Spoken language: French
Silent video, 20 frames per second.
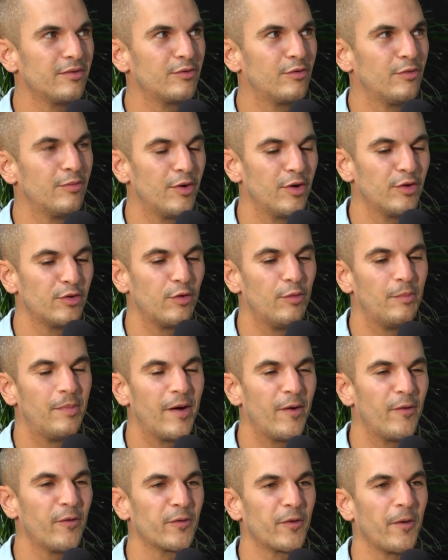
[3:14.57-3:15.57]
comprendre aux
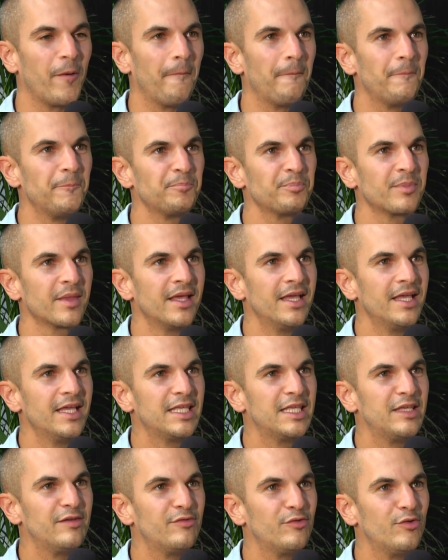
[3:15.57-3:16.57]
parents que
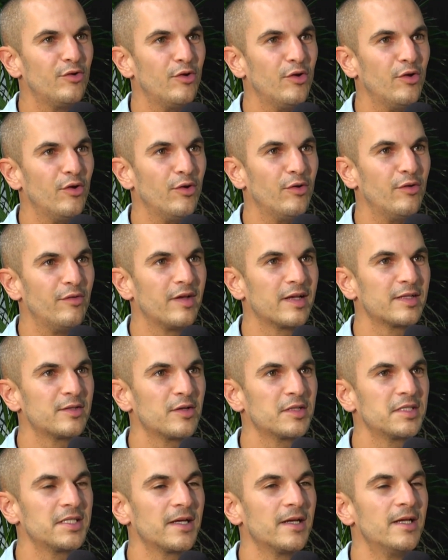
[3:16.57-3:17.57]
qu'il faut le, faire
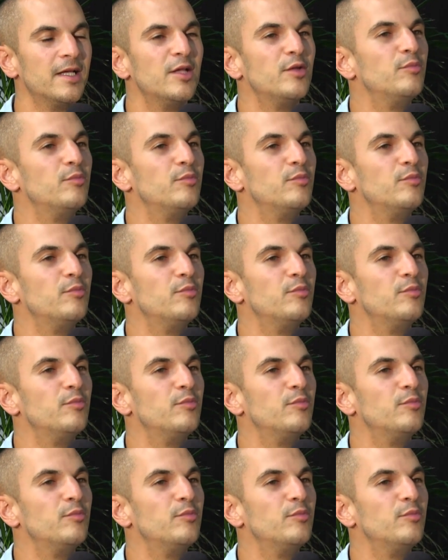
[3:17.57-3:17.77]
sortir.